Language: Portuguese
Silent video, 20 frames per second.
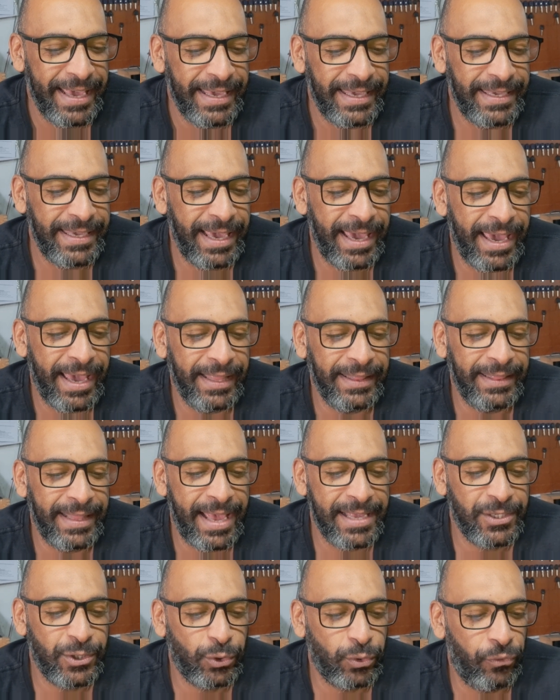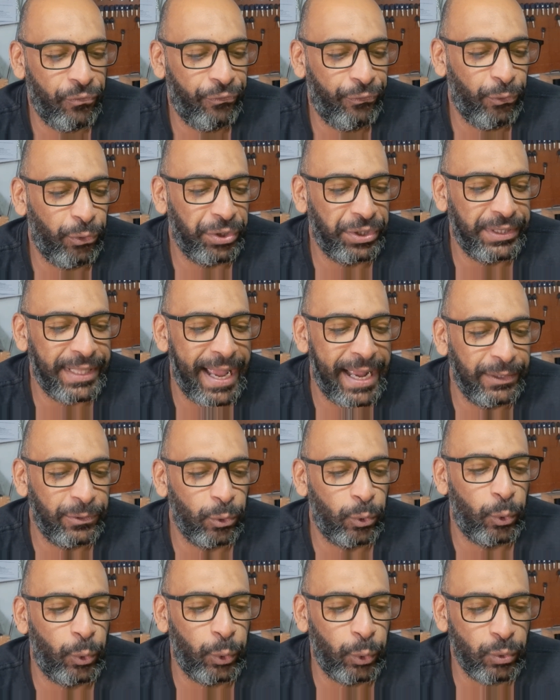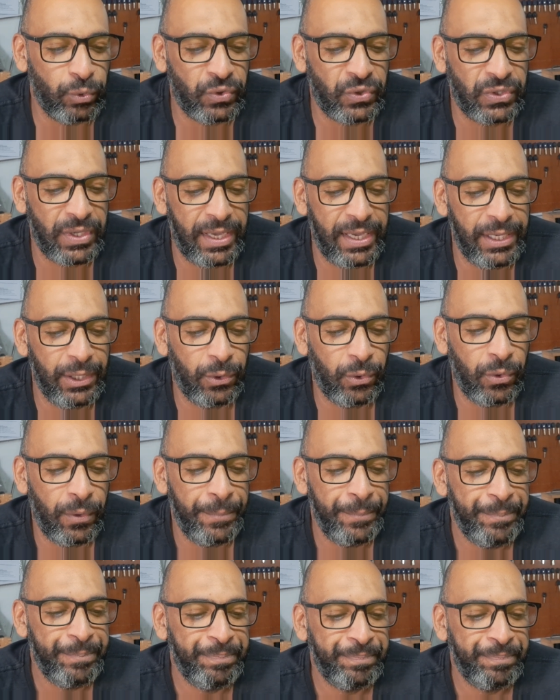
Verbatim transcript: E Ernesto Furtado, Cruzeiro